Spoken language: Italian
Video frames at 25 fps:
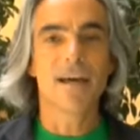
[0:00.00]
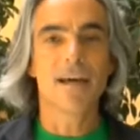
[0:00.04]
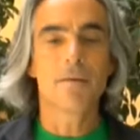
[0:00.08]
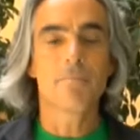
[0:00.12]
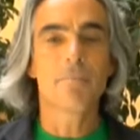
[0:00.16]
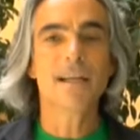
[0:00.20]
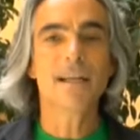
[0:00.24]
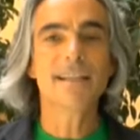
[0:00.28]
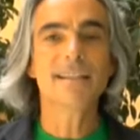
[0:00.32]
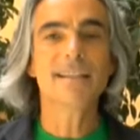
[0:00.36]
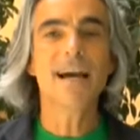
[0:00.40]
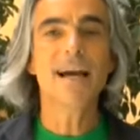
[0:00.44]

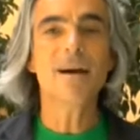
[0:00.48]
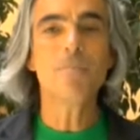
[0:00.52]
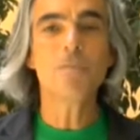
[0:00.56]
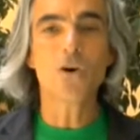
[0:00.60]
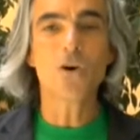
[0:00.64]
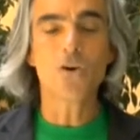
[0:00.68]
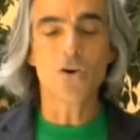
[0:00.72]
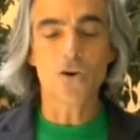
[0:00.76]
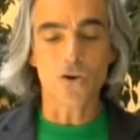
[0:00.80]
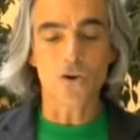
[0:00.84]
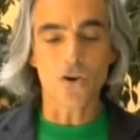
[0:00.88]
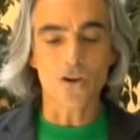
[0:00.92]

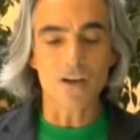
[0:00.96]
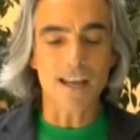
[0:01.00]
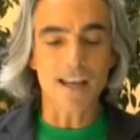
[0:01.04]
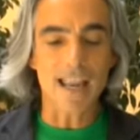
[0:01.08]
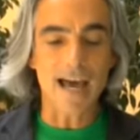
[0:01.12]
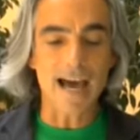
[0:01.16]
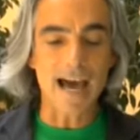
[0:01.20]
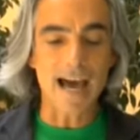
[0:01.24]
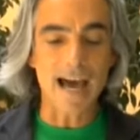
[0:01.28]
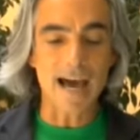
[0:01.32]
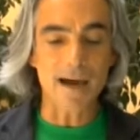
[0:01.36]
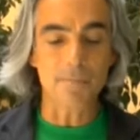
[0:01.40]
Partiamo con
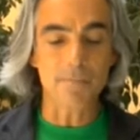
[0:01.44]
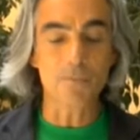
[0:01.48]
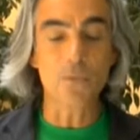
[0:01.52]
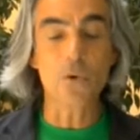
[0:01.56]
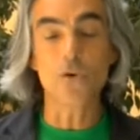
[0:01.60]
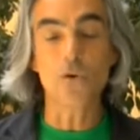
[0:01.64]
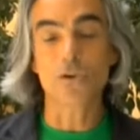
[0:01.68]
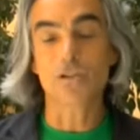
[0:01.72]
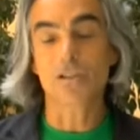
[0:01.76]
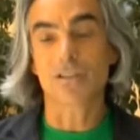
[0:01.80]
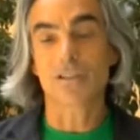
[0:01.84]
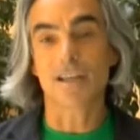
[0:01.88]
la
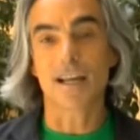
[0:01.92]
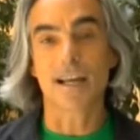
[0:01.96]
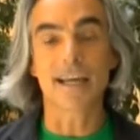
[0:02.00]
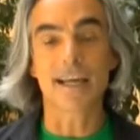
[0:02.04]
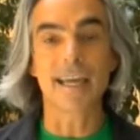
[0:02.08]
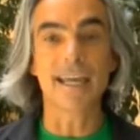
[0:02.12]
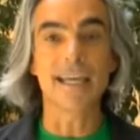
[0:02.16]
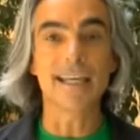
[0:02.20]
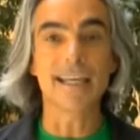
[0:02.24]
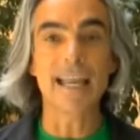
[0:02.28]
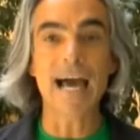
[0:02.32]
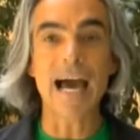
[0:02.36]
mostra
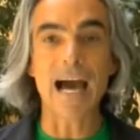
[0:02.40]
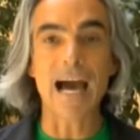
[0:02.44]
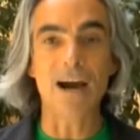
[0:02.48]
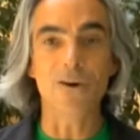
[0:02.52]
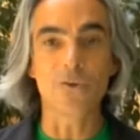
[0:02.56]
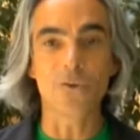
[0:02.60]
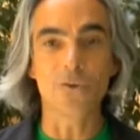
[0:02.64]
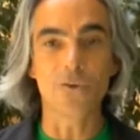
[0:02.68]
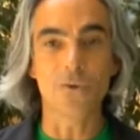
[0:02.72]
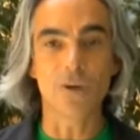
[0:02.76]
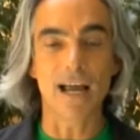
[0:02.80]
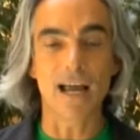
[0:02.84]
che
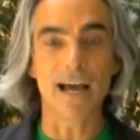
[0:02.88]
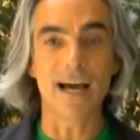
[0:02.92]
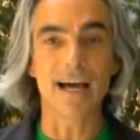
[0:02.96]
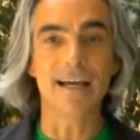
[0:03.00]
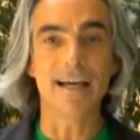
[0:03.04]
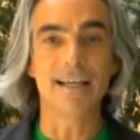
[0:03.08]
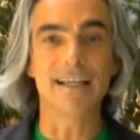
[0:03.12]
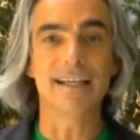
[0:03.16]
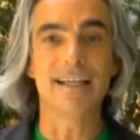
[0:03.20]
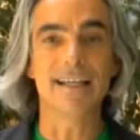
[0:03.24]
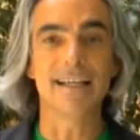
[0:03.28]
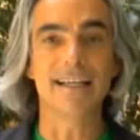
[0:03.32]

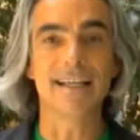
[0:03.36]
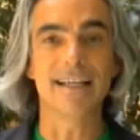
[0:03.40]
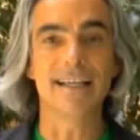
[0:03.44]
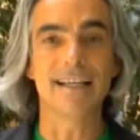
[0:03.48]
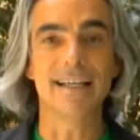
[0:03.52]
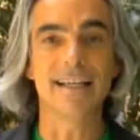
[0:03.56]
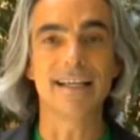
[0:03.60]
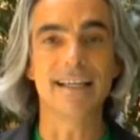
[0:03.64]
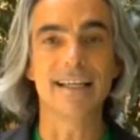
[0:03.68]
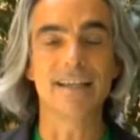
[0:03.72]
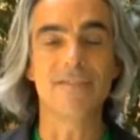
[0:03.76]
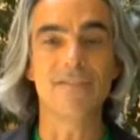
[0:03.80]
inaugura
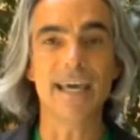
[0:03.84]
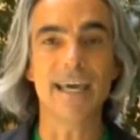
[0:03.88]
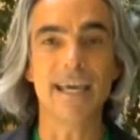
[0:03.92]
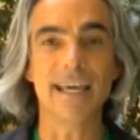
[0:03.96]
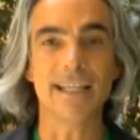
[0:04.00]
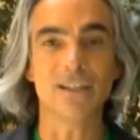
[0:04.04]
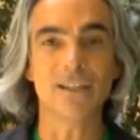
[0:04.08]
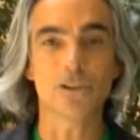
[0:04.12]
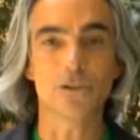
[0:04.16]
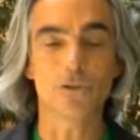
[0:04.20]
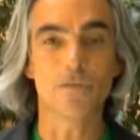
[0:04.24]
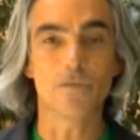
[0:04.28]
eh,
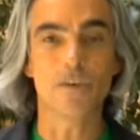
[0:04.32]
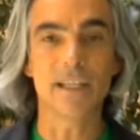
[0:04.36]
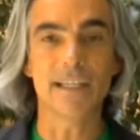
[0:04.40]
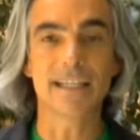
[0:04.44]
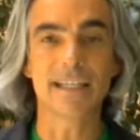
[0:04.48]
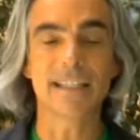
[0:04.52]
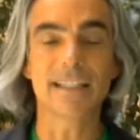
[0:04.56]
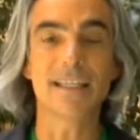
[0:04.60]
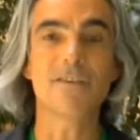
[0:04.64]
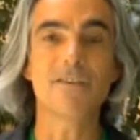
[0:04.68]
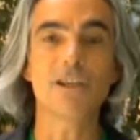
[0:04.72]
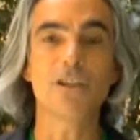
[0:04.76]
l'evento
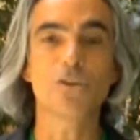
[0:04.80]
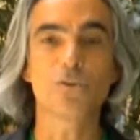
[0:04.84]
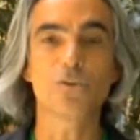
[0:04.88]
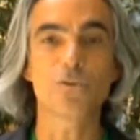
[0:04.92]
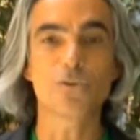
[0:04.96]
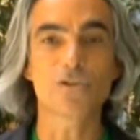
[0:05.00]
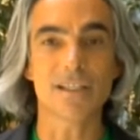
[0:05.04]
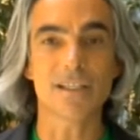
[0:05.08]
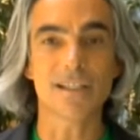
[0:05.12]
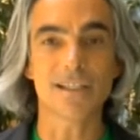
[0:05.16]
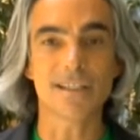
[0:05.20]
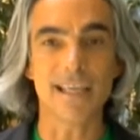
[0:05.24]
venerdì
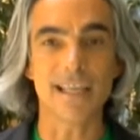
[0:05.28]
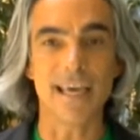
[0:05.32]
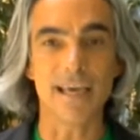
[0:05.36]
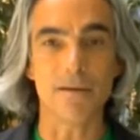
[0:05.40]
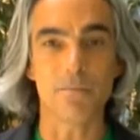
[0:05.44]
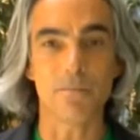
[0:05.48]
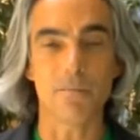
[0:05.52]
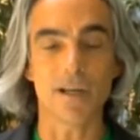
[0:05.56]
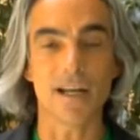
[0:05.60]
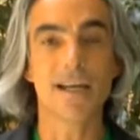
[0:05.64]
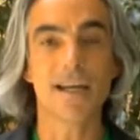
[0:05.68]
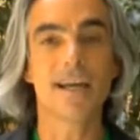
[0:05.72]
21
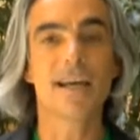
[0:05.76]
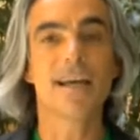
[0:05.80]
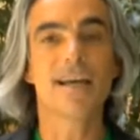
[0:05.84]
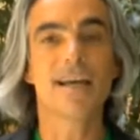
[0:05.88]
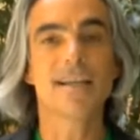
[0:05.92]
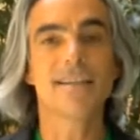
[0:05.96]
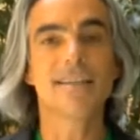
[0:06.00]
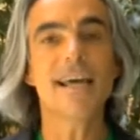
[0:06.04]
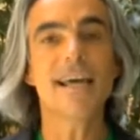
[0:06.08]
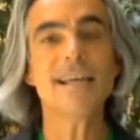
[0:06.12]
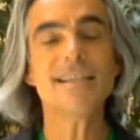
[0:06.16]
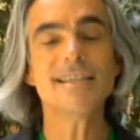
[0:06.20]
settembre,
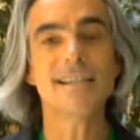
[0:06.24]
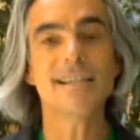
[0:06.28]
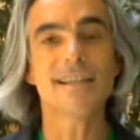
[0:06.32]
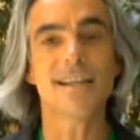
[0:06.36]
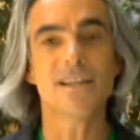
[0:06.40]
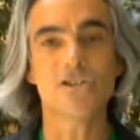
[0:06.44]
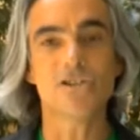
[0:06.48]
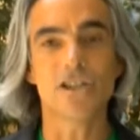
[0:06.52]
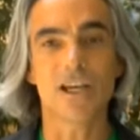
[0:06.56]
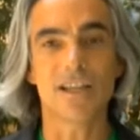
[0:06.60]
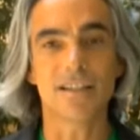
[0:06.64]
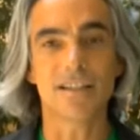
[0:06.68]

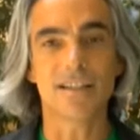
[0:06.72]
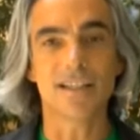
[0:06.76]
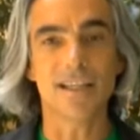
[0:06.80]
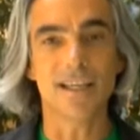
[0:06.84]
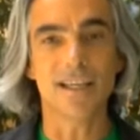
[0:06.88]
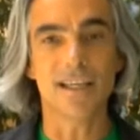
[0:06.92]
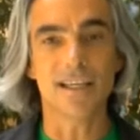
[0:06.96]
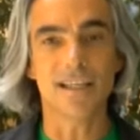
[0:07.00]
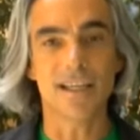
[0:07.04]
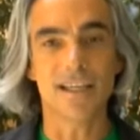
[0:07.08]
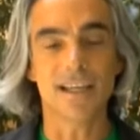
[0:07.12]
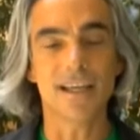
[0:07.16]
Tessere
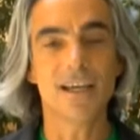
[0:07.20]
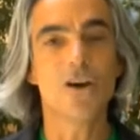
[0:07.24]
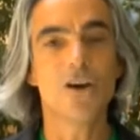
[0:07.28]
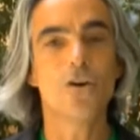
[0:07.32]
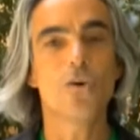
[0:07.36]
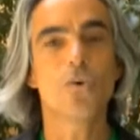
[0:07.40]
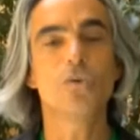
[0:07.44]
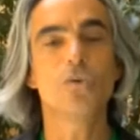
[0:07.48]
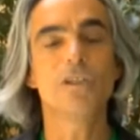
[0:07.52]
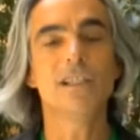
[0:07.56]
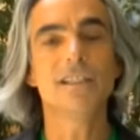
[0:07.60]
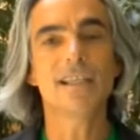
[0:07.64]
Giardini,
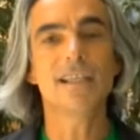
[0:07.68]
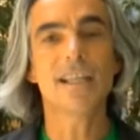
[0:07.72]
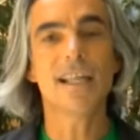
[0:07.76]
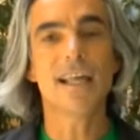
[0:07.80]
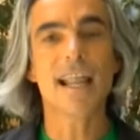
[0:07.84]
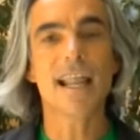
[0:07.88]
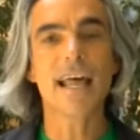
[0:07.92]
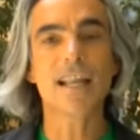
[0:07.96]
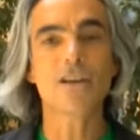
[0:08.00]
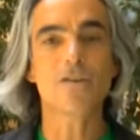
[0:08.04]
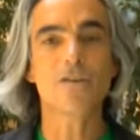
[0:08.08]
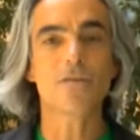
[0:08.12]
un
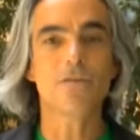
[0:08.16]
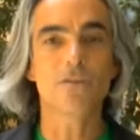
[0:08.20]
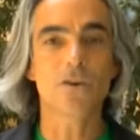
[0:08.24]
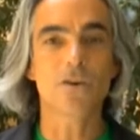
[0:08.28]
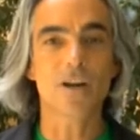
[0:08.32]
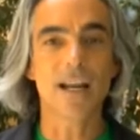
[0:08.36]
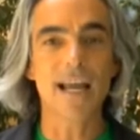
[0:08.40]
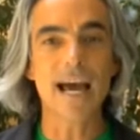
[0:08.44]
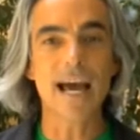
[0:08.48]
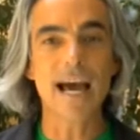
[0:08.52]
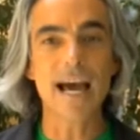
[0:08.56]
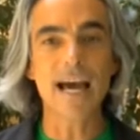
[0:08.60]
itinerario
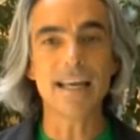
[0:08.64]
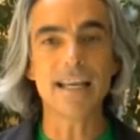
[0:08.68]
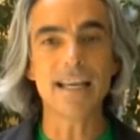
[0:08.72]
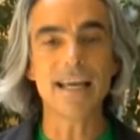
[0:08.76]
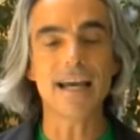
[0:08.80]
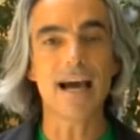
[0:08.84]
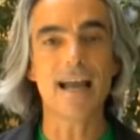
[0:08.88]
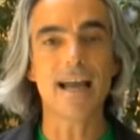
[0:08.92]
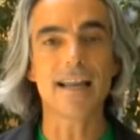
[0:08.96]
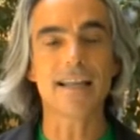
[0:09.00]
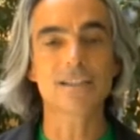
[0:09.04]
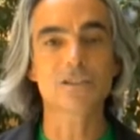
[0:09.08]

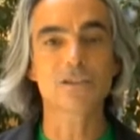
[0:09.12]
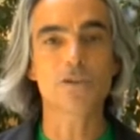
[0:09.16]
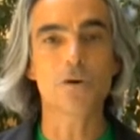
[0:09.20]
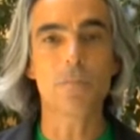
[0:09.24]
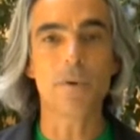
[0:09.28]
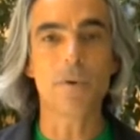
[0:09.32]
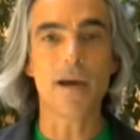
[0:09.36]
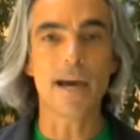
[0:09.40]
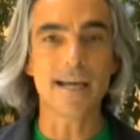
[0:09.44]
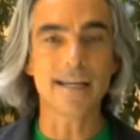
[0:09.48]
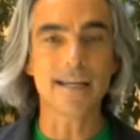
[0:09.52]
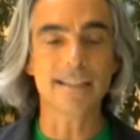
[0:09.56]
floreale alla
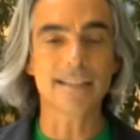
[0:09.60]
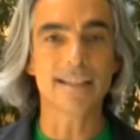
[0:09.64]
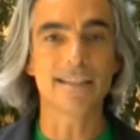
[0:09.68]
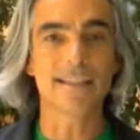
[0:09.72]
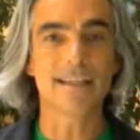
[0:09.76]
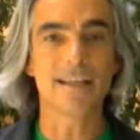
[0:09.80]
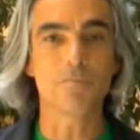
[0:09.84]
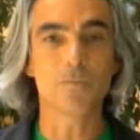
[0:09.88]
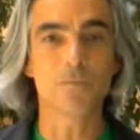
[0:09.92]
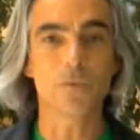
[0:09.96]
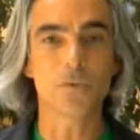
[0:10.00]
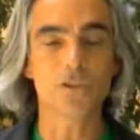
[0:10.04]
scoperta
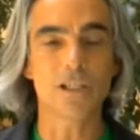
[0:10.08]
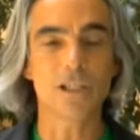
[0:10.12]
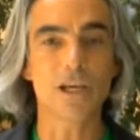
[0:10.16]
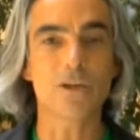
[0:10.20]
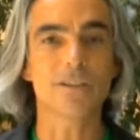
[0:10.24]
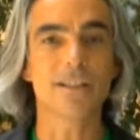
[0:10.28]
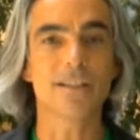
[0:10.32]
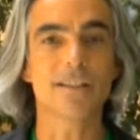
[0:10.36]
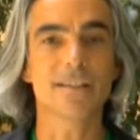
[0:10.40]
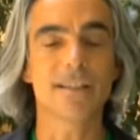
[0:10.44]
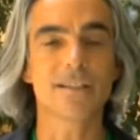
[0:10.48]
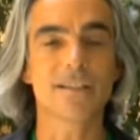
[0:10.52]
del
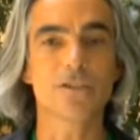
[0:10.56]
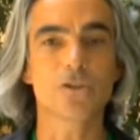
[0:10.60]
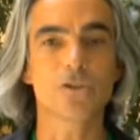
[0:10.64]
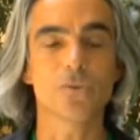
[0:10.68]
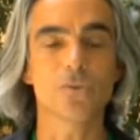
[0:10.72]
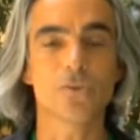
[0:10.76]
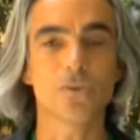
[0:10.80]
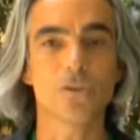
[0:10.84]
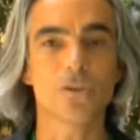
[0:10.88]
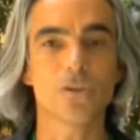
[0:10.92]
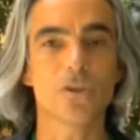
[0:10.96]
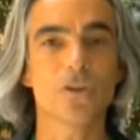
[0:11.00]
Museo del
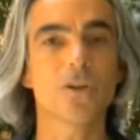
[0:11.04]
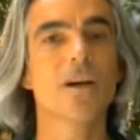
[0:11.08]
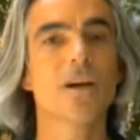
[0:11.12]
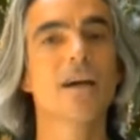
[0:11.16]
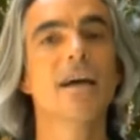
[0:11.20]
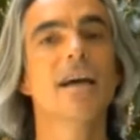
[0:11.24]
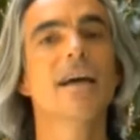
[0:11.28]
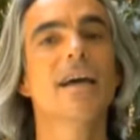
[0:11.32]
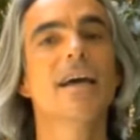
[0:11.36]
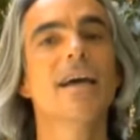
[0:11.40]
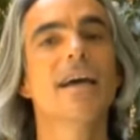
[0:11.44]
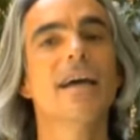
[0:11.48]
Tessuto
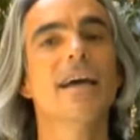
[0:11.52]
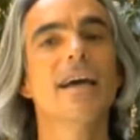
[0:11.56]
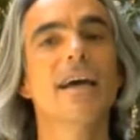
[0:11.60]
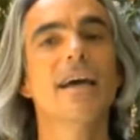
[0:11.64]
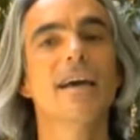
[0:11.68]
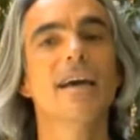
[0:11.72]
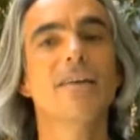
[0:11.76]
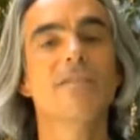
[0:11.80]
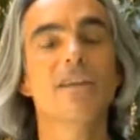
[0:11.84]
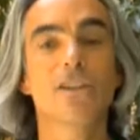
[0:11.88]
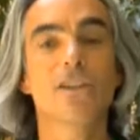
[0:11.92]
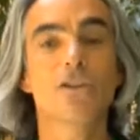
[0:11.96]

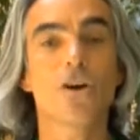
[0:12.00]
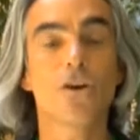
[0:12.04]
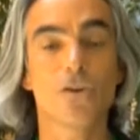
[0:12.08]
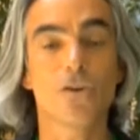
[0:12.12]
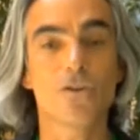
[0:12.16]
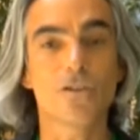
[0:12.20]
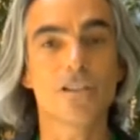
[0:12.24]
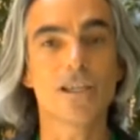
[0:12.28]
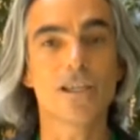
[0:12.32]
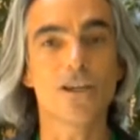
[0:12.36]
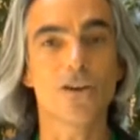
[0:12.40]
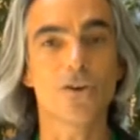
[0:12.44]
eh,
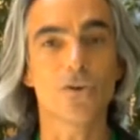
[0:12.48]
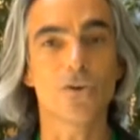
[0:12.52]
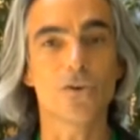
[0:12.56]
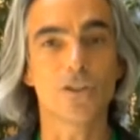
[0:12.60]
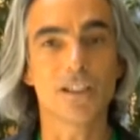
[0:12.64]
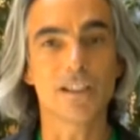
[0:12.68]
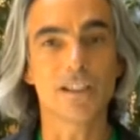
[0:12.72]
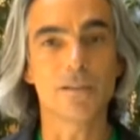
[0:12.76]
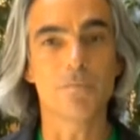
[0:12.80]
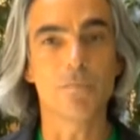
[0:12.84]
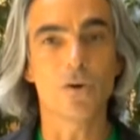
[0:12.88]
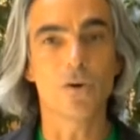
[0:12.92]
Vittorio
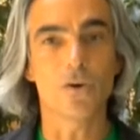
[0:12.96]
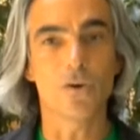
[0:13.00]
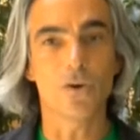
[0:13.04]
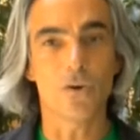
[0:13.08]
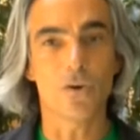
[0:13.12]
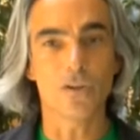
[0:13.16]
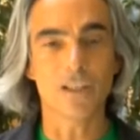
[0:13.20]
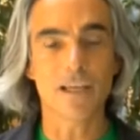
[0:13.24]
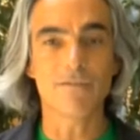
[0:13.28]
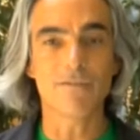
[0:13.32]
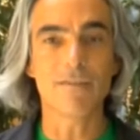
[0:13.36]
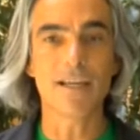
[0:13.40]
Zironi di
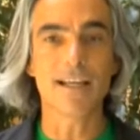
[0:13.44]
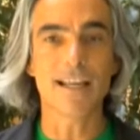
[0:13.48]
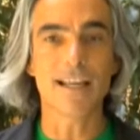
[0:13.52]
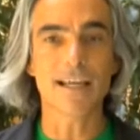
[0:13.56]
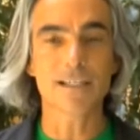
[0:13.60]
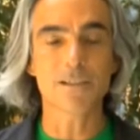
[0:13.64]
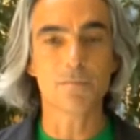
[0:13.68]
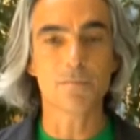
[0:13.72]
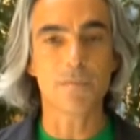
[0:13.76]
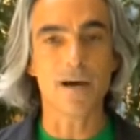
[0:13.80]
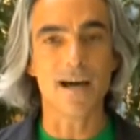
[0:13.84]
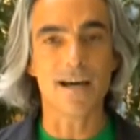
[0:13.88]
Bologna, Villa
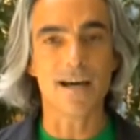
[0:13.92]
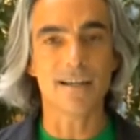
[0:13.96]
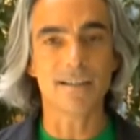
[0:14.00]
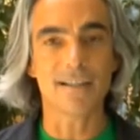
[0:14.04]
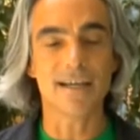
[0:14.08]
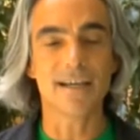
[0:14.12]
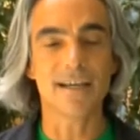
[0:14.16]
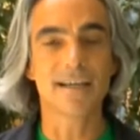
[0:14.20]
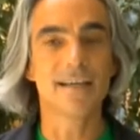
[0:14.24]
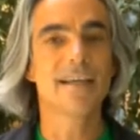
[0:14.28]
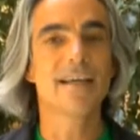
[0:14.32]
Spada.